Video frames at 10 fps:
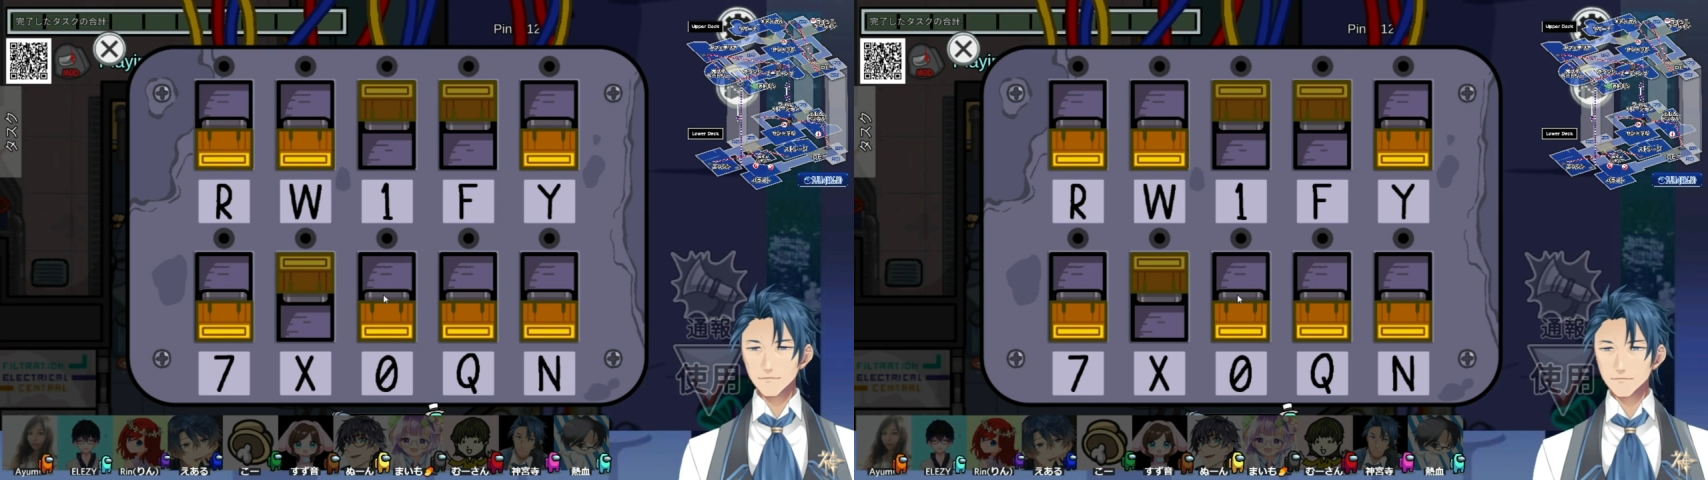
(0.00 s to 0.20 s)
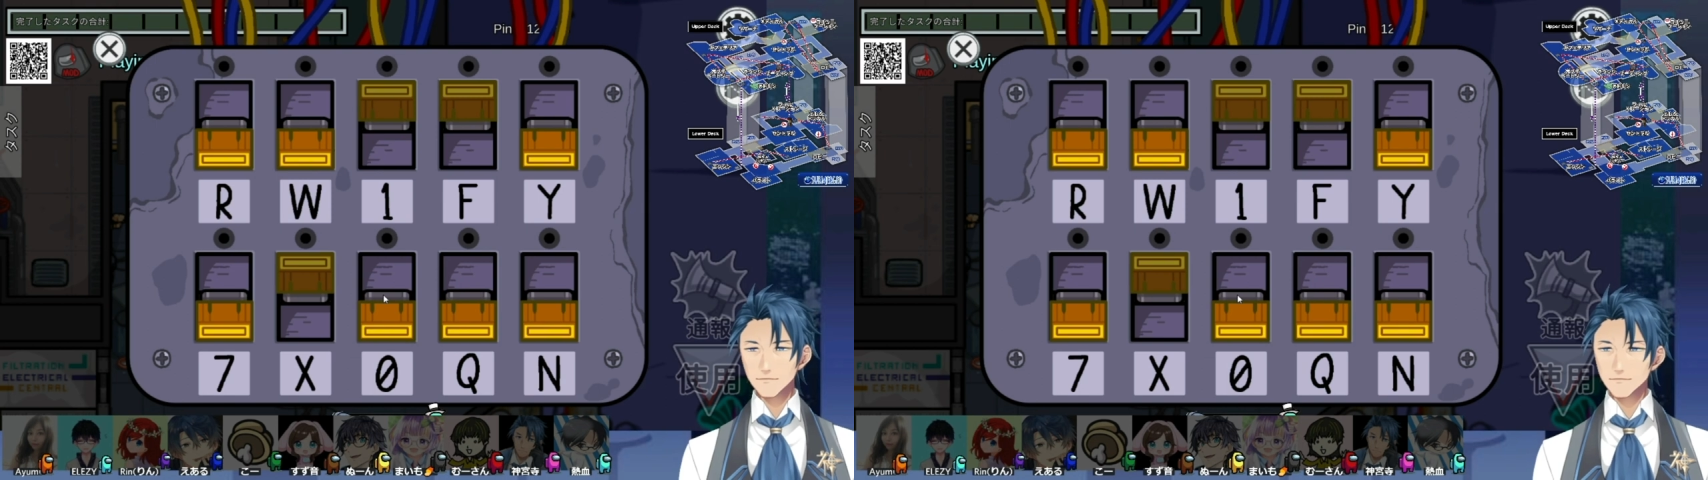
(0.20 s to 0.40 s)

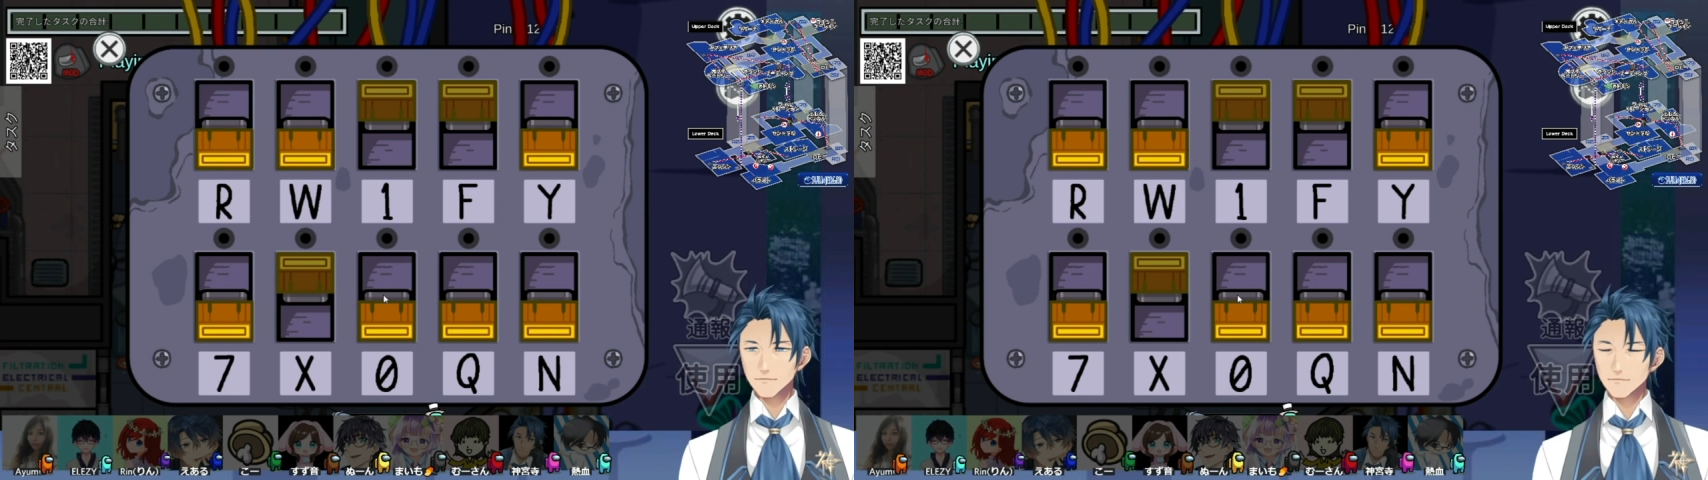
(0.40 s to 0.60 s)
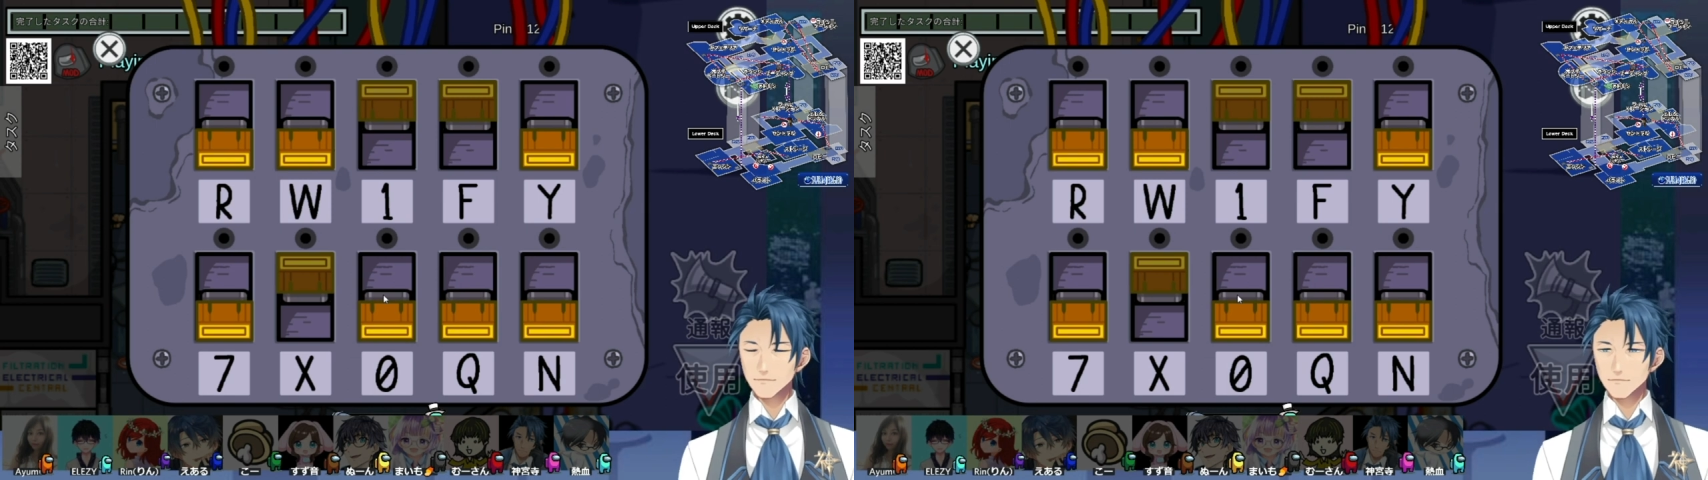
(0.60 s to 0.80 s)
ます
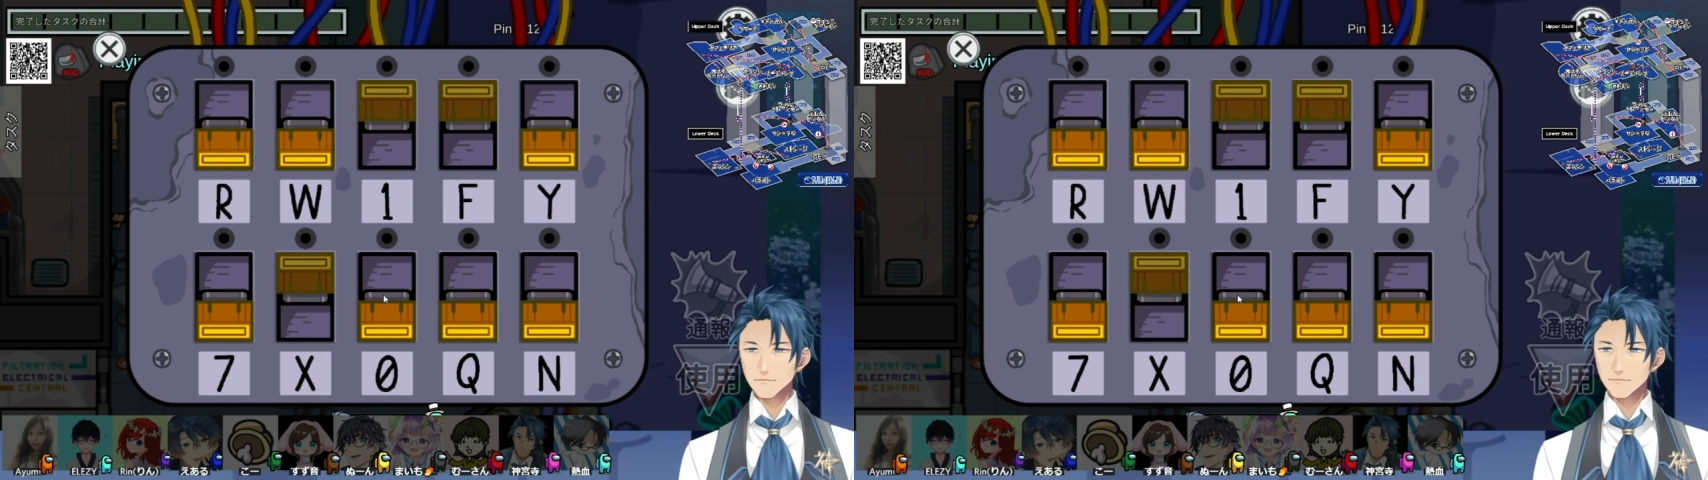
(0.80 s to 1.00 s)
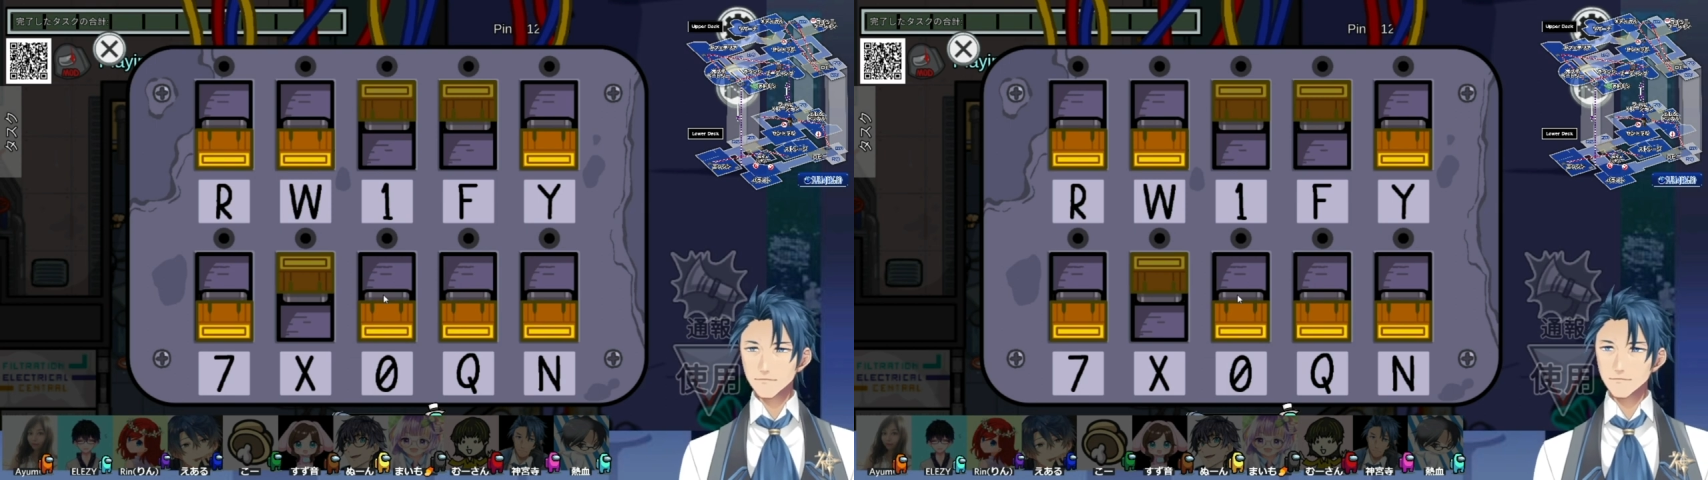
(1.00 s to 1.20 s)
で
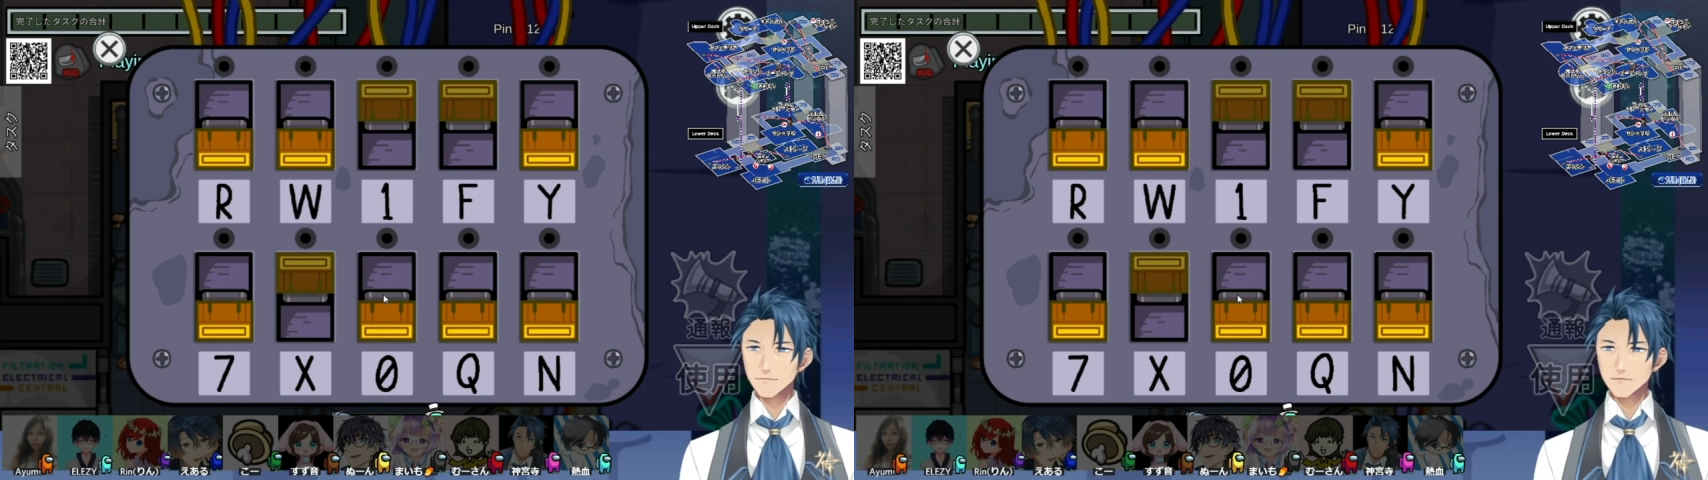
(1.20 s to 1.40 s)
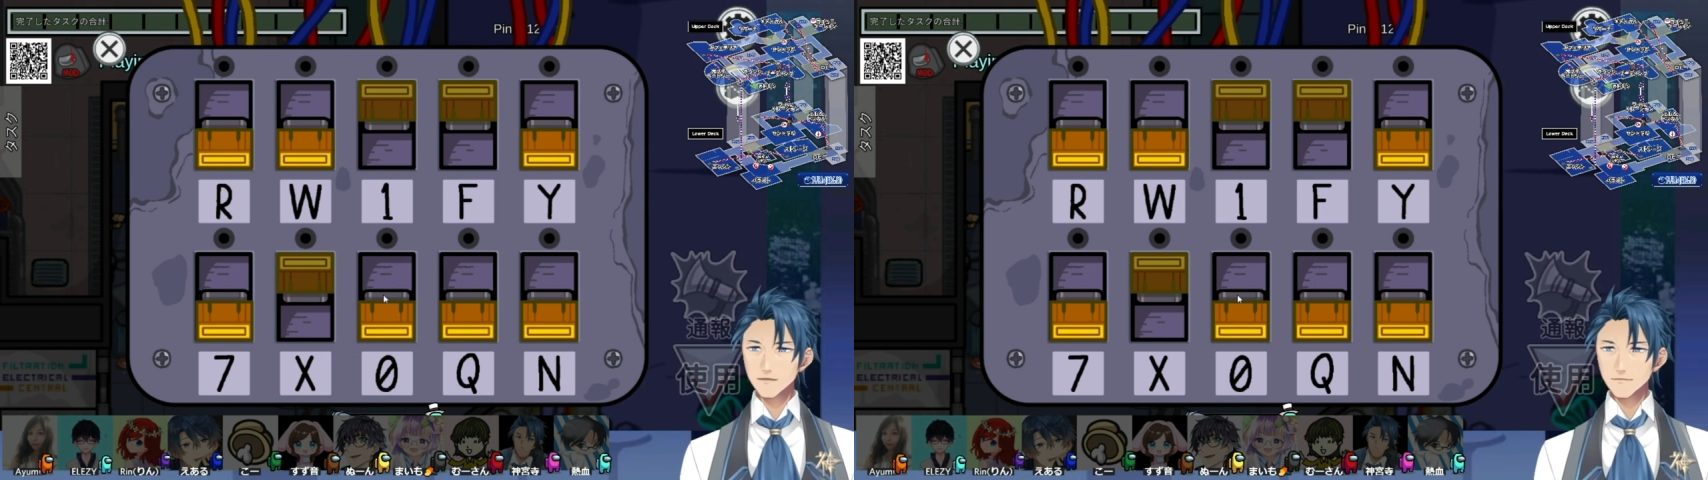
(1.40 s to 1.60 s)
全部上
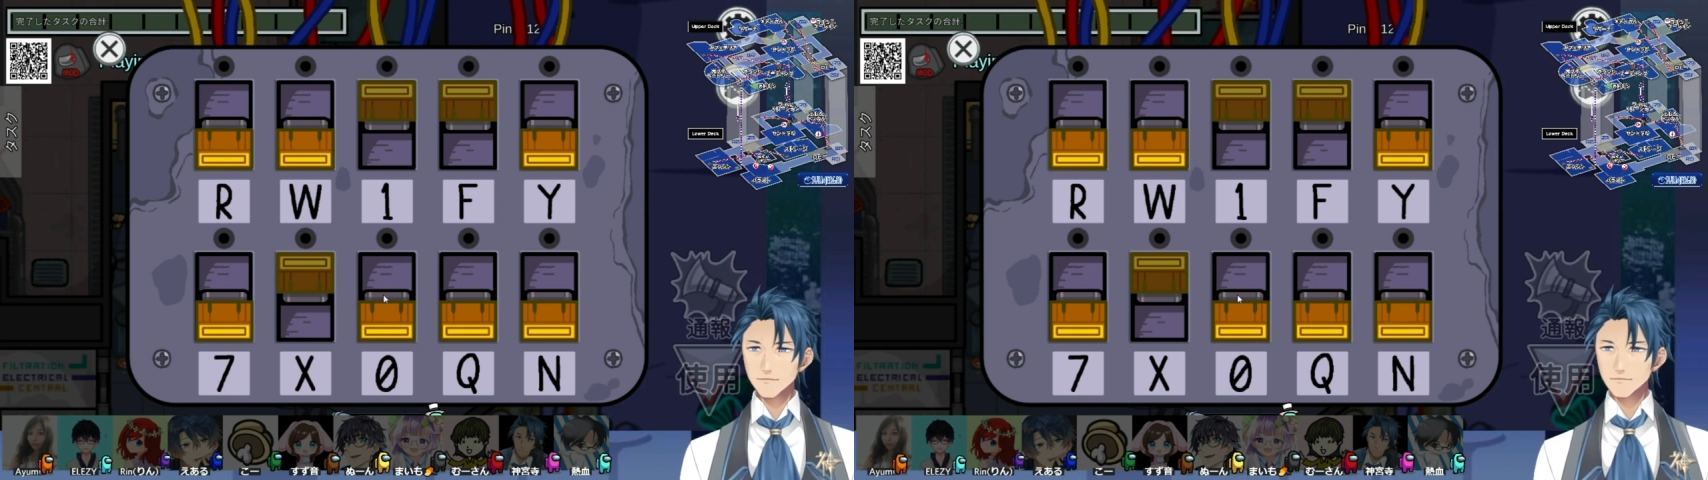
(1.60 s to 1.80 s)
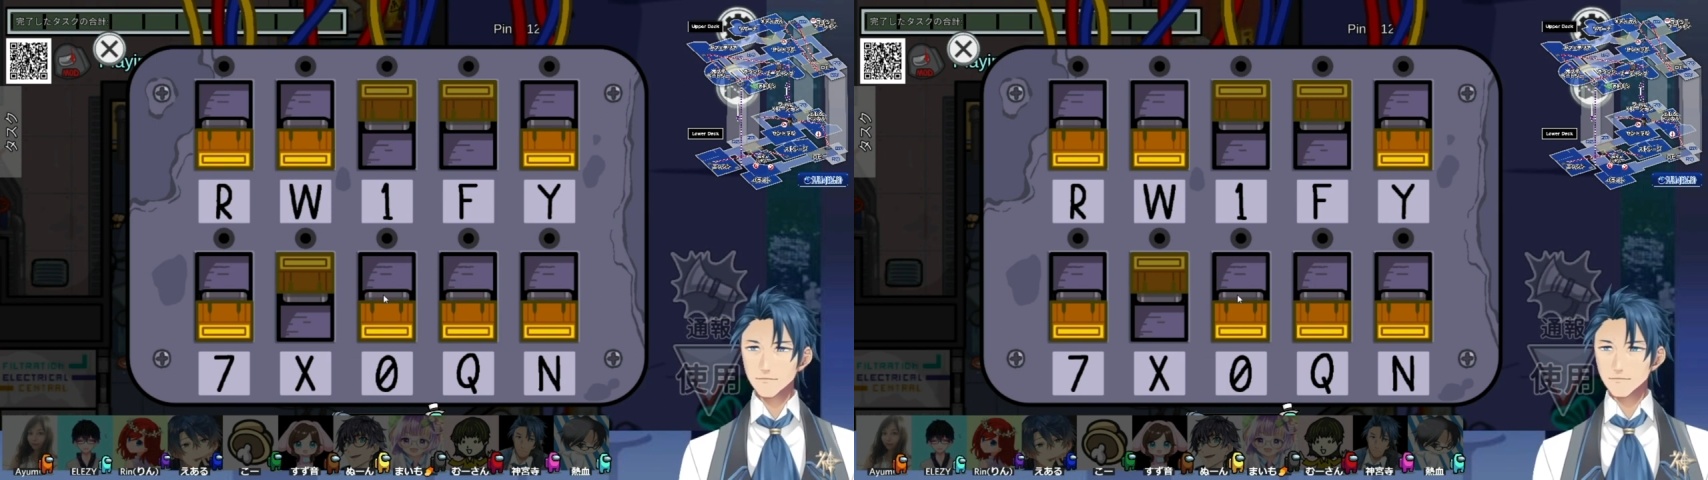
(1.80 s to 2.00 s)
に上げま
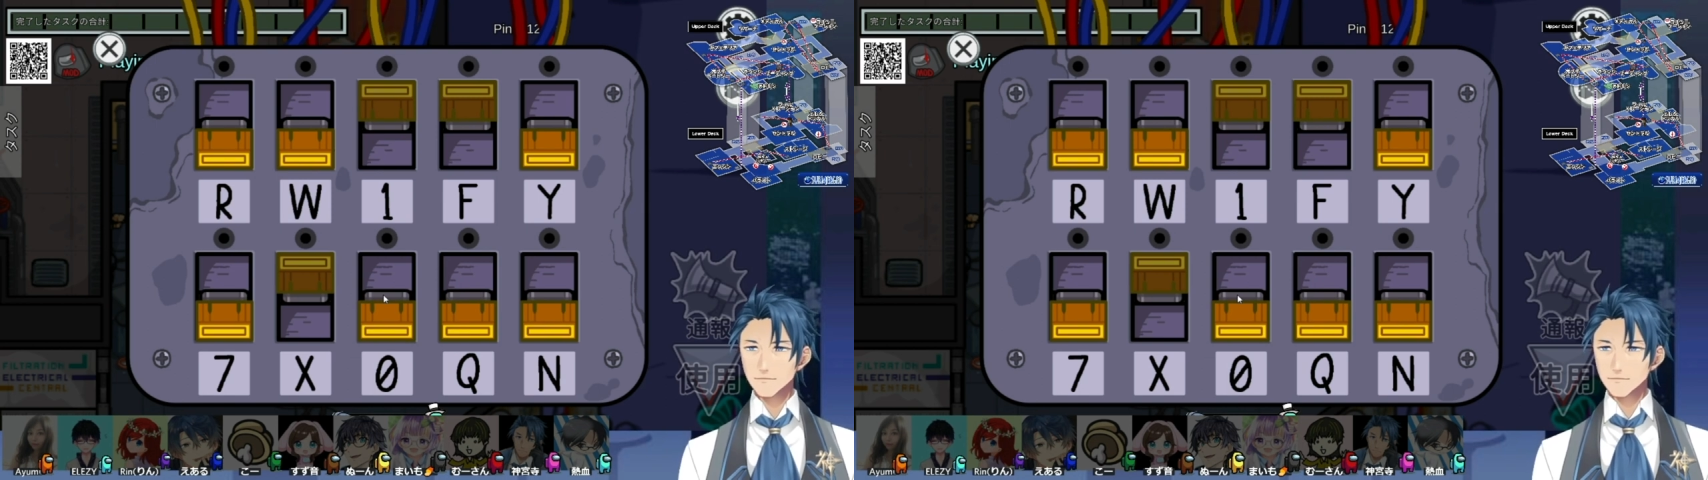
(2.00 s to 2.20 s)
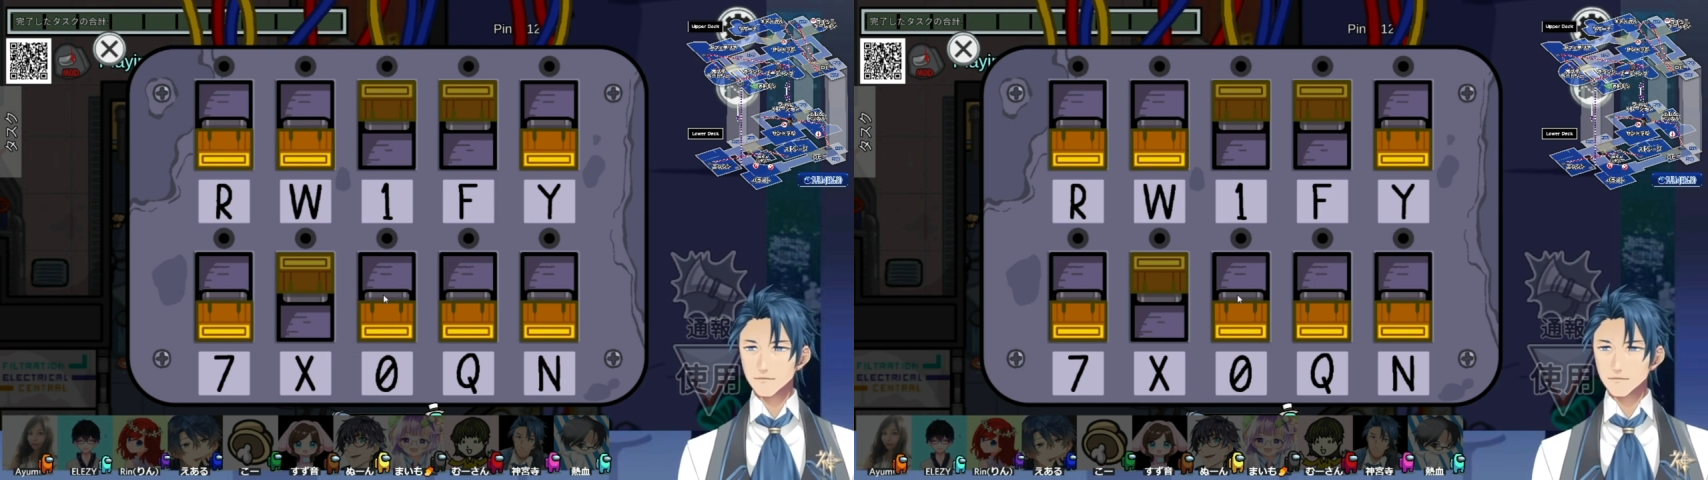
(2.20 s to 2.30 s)
すなので